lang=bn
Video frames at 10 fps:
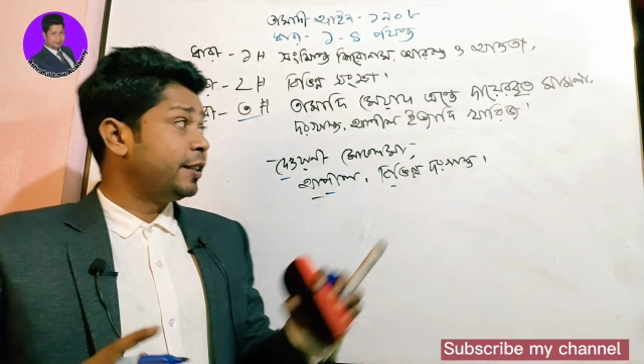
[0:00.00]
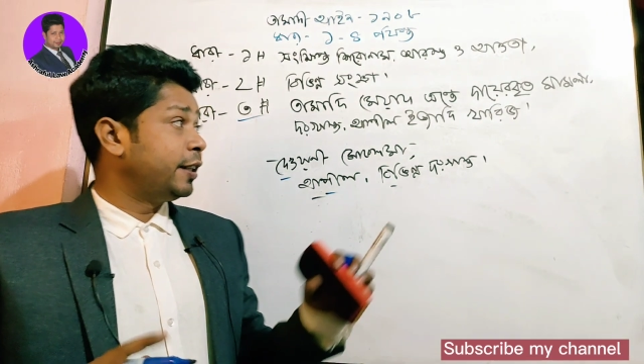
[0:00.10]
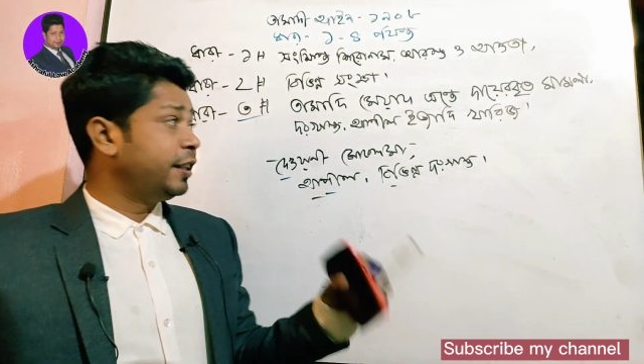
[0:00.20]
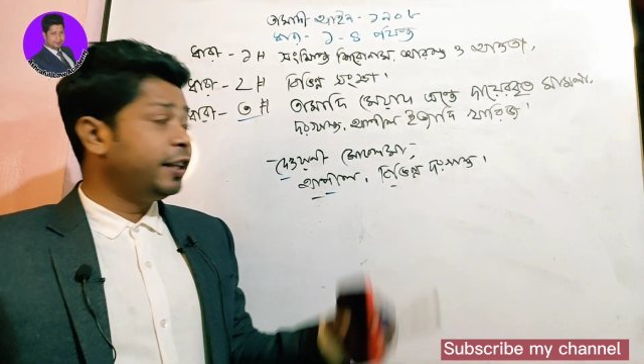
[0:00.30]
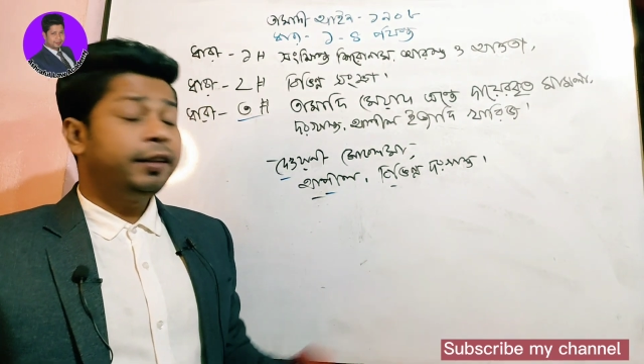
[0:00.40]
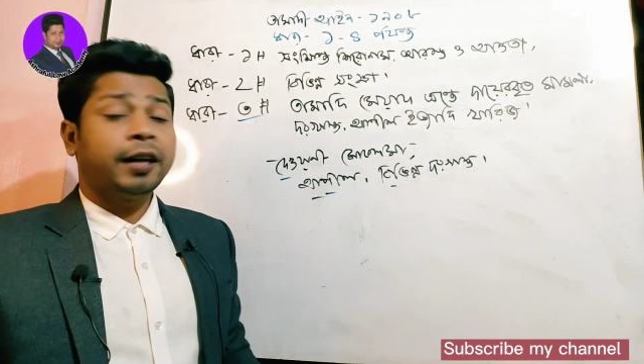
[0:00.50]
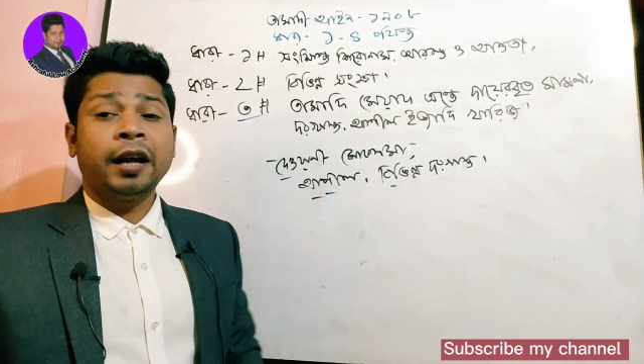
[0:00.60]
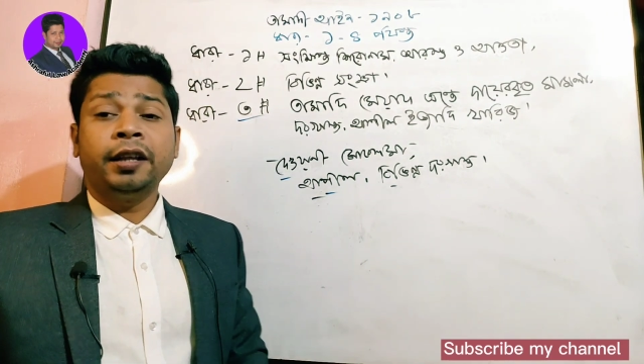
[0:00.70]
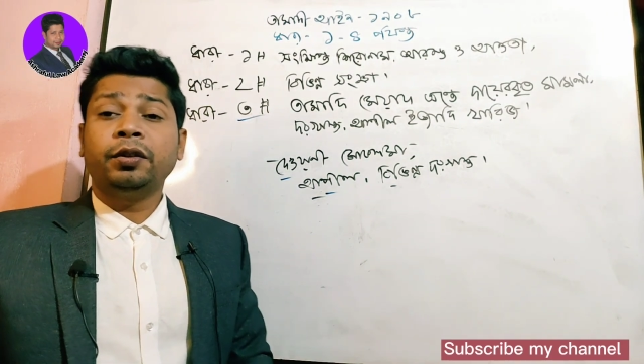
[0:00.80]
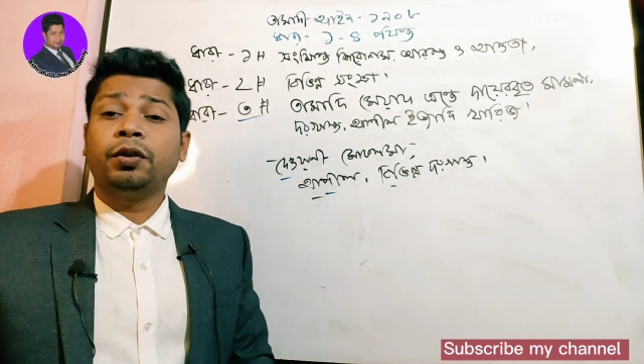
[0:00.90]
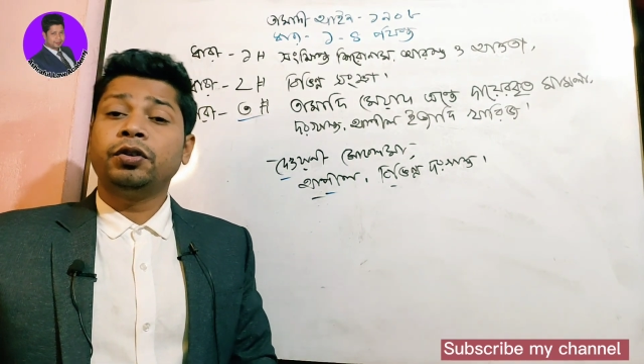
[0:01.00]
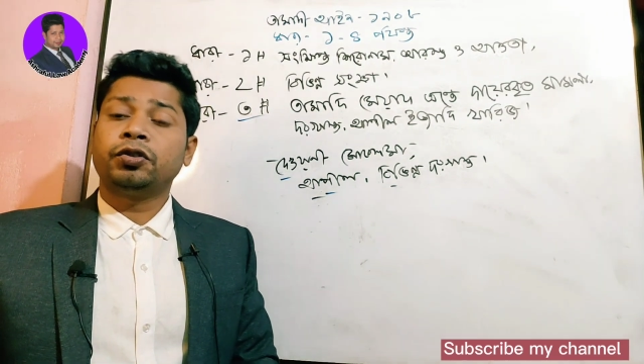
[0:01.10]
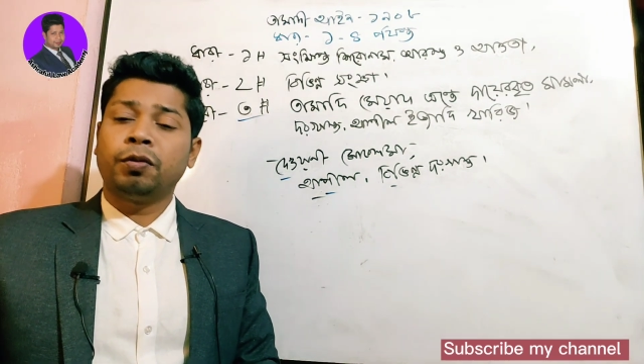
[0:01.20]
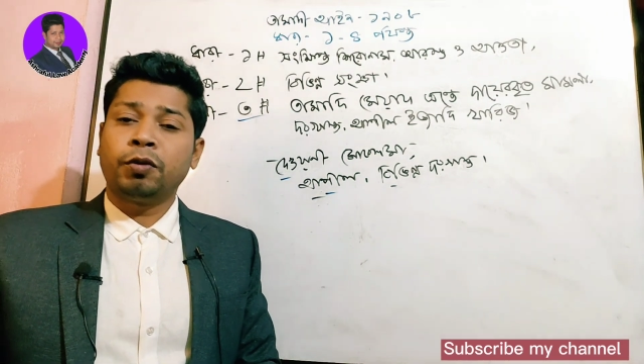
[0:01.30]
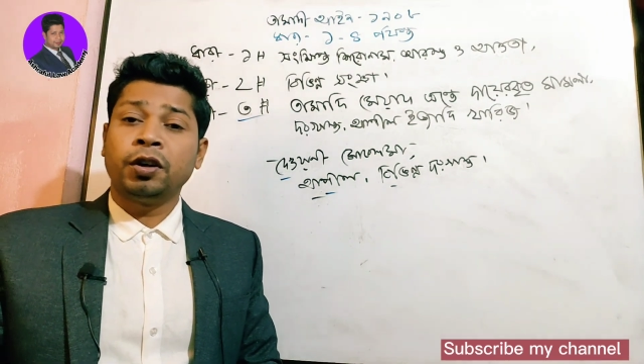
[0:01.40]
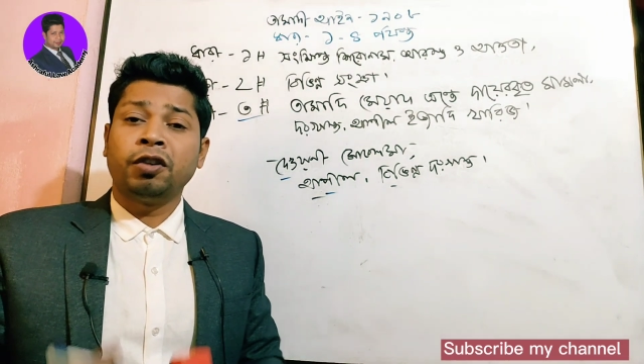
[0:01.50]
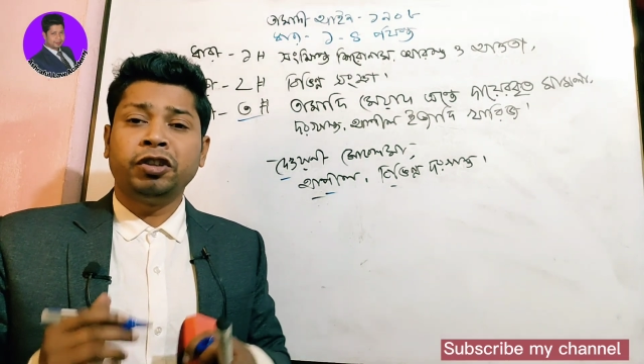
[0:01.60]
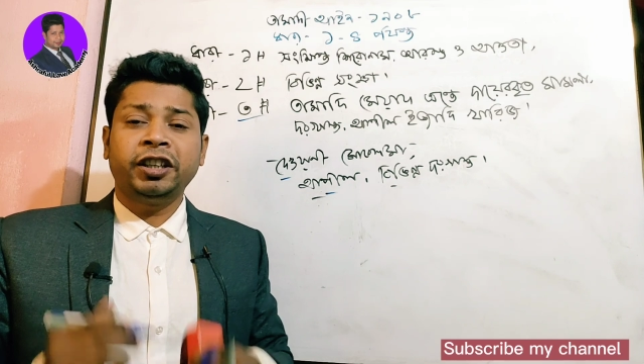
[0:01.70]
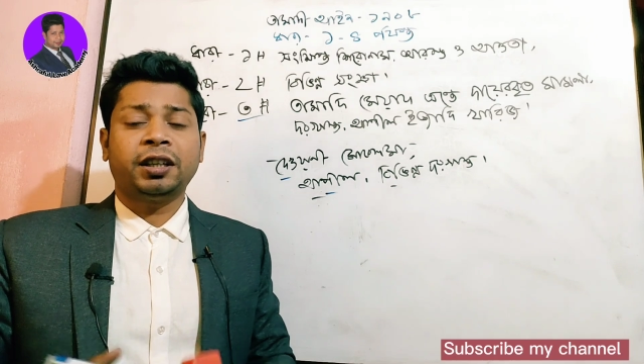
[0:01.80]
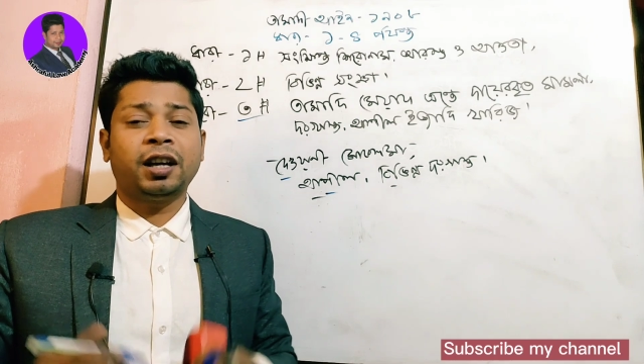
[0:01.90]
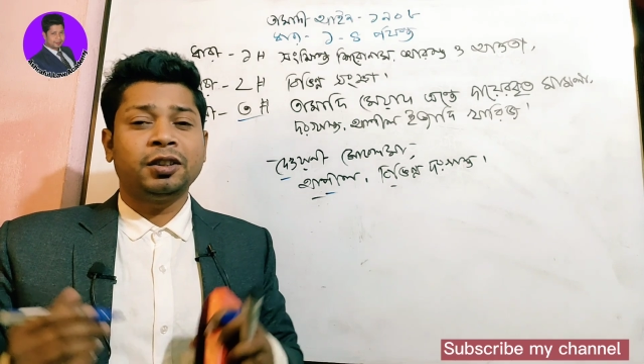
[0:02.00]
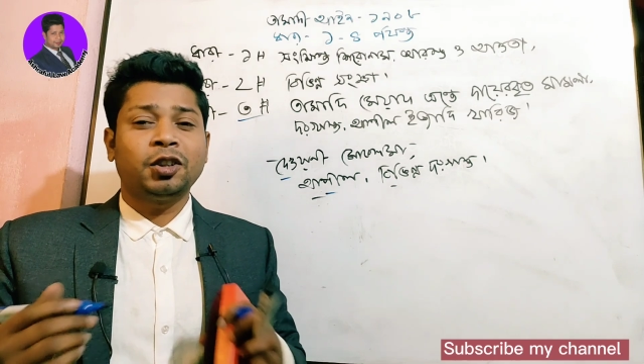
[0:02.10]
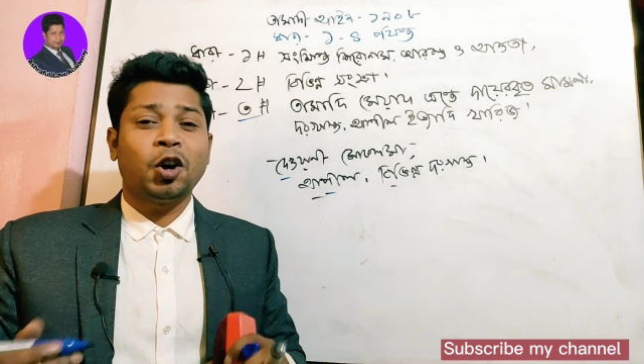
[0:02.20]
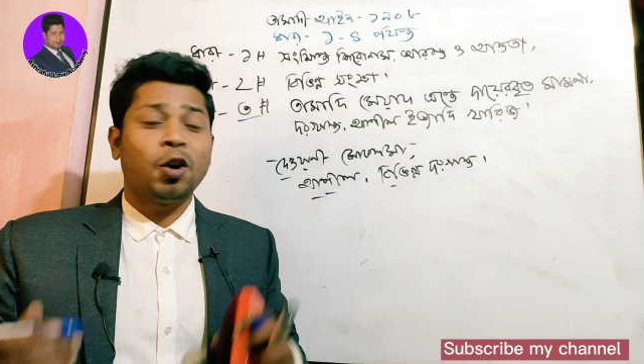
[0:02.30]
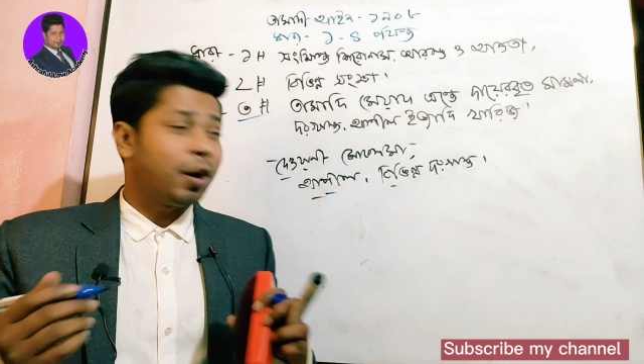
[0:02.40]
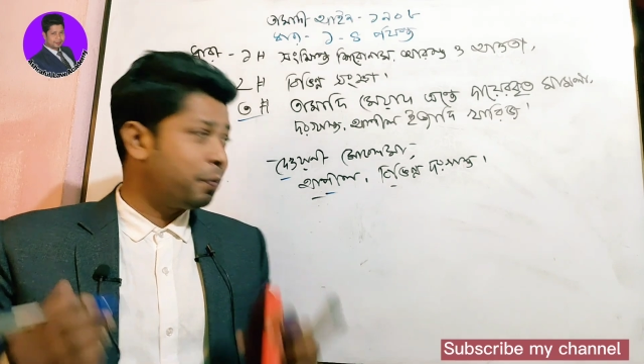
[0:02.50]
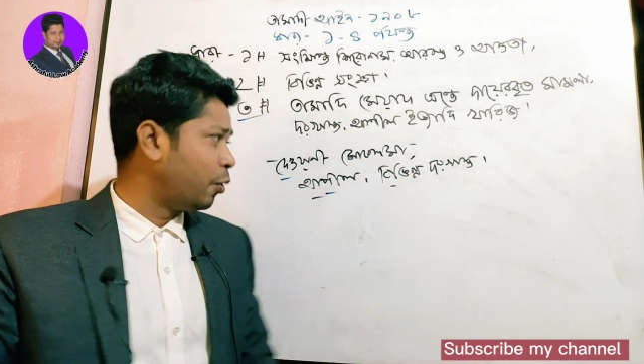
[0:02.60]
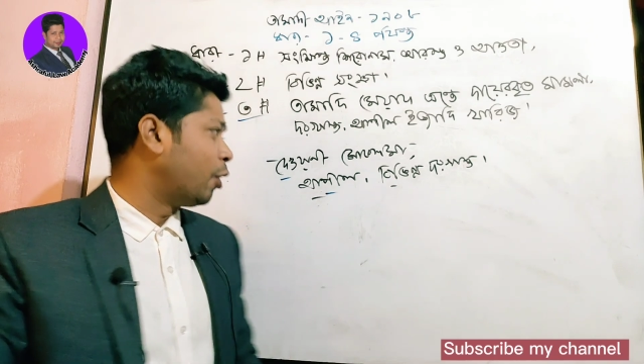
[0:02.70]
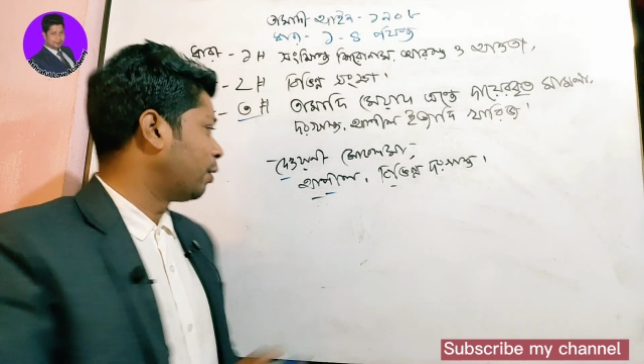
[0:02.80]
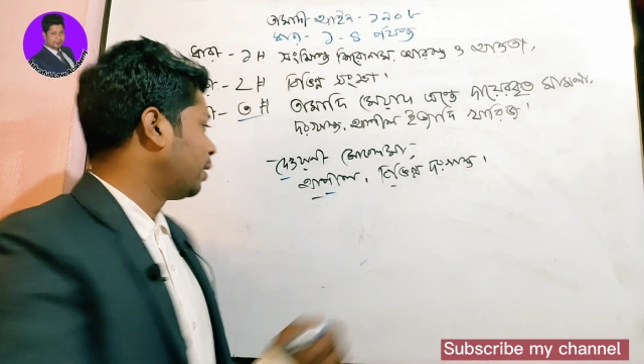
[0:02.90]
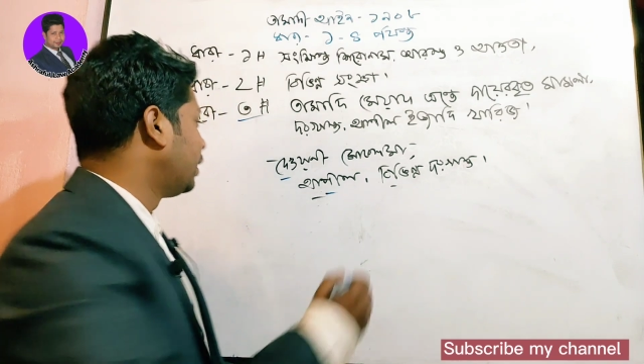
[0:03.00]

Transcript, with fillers: যে নির্ধারিত সময় অতিক্রান্ত হওয়ার পর